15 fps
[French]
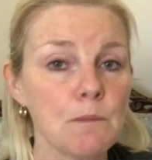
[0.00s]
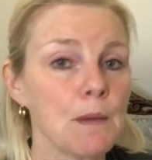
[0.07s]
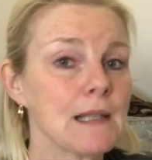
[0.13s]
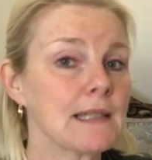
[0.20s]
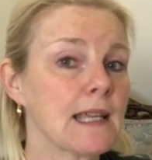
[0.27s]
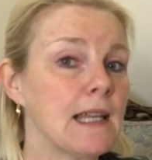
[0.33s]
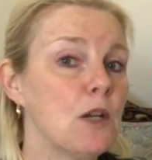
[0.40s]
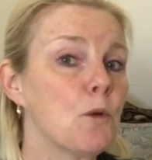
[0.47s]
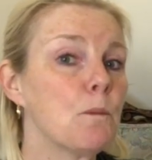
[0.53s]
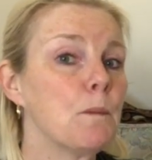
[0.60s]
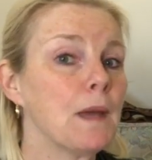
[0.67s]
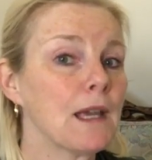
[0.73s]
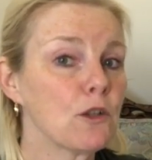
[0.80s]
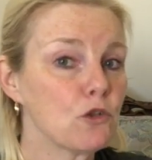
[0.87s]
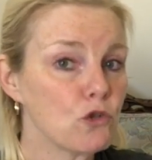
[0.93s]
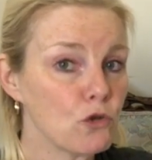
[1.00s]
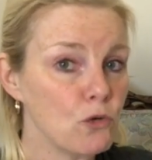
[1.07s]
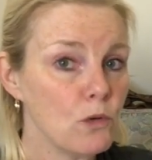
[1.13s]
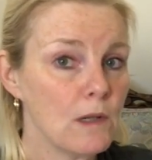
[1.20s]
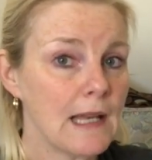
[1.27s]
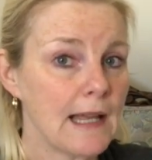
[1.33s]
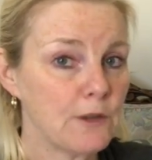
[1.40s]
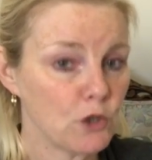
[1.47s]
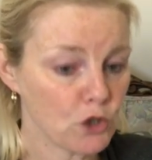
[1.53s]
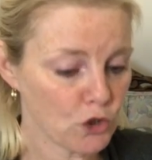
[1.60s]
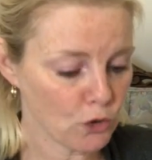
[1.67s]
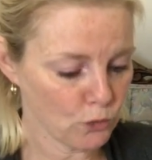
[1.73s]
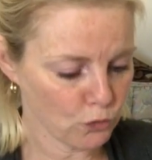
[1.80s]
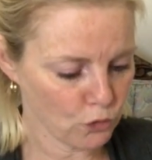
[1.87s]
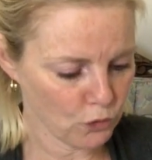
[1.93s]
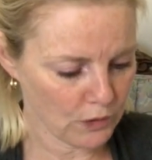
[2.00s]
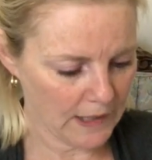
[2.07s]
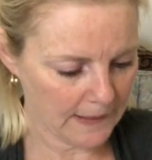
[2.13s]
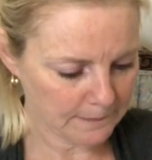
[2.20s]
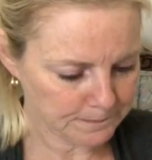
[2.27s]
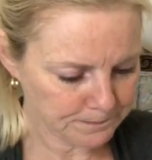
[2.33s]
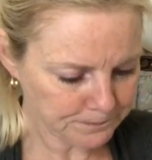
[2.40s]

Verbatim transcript: parce qu'elle a perdu la notion du temps.